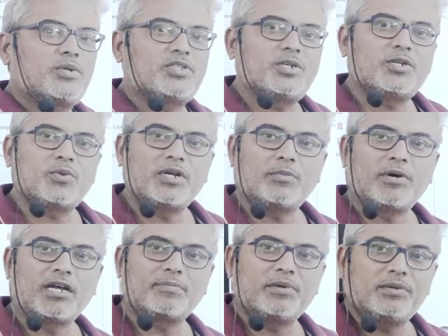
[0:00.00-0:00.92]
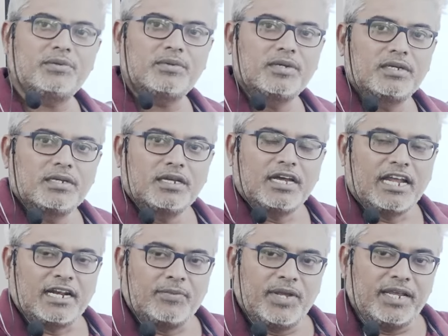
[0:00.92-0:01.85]
వచ్చినటువంటి మార్పులు
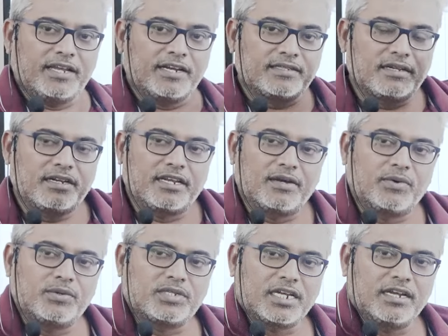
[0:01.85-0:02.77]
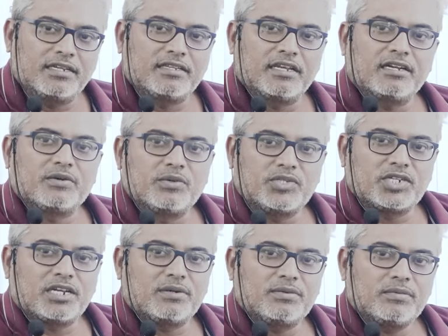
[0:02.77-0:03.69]
అన్నమయ్య కీర్తనలకు ఎవరు సంగీతాన్ని
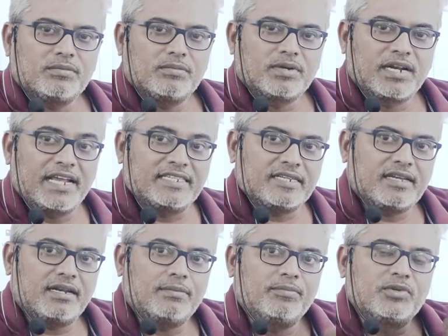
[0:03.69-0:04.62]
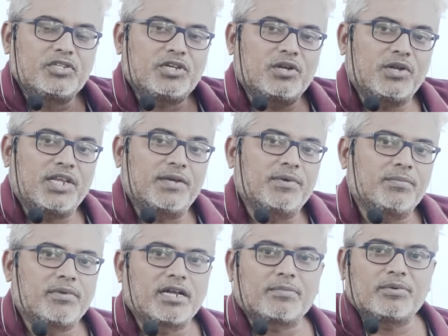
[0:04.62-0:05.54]
కూర్చారు క్లాసికల్ మ్యూజిక్లు
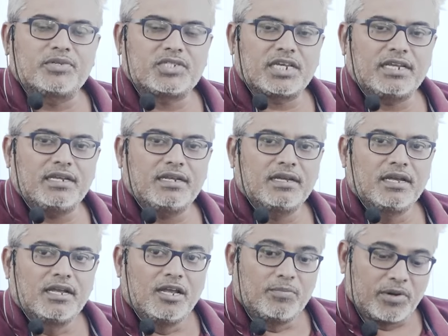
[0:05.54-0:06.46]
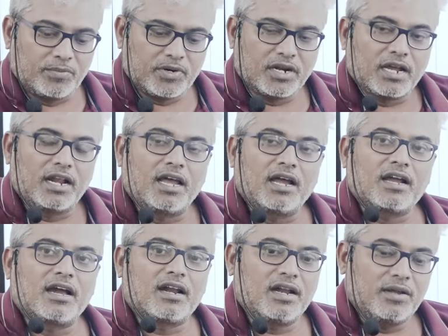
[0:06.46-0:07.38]
ఏమేమి మార్పులు వచ్చాయి ప్రముఖ
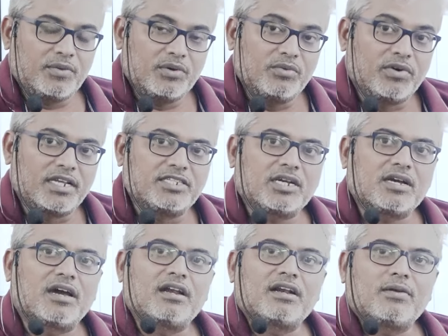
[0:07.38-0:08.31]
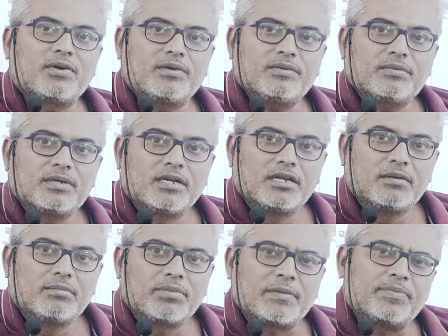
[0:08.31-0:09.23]
కళాకారులు ఎవరు వాద్యకారులు ఎవరు
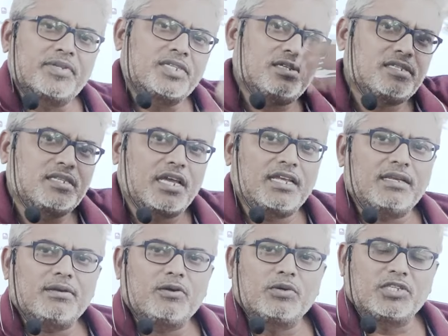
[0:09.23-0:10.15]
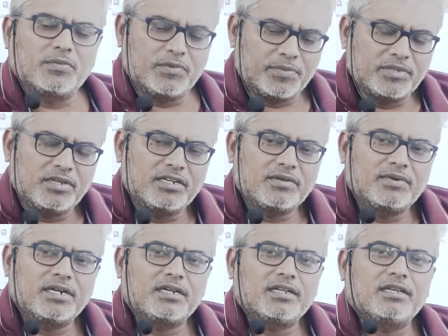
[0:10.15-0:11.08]
ప్రపంచ స్థాయి గుర్తింపు
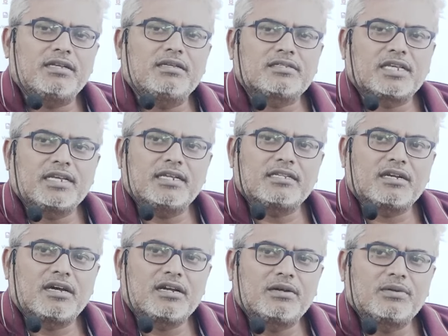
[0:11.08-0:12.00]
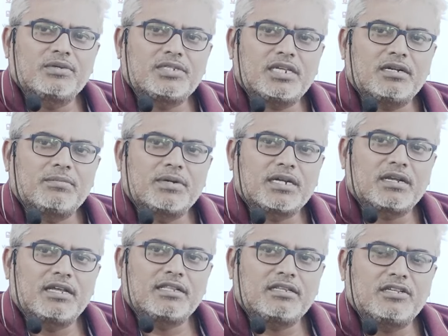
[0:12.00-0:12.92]
పొందినటువంటి సంగీతకారులు వచ్చారు మనకు
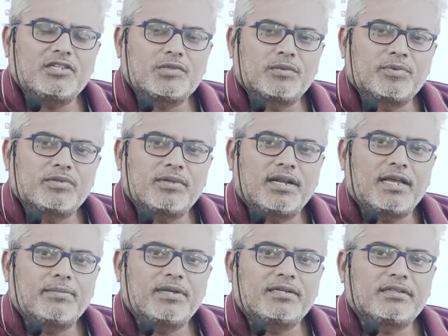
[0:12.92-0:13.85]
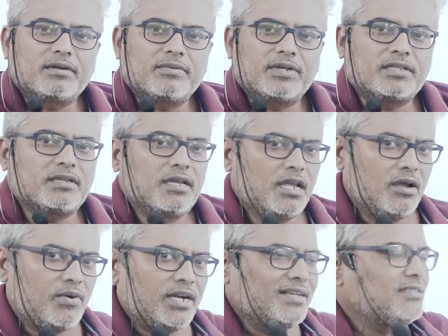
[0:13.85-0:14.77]
ఆంధ్రదేశంలో పంతొమ్మిది తర్వాత
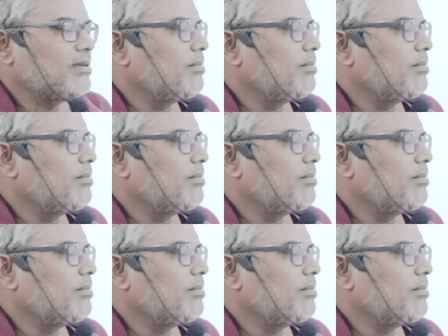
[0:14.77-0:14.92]
వాటికి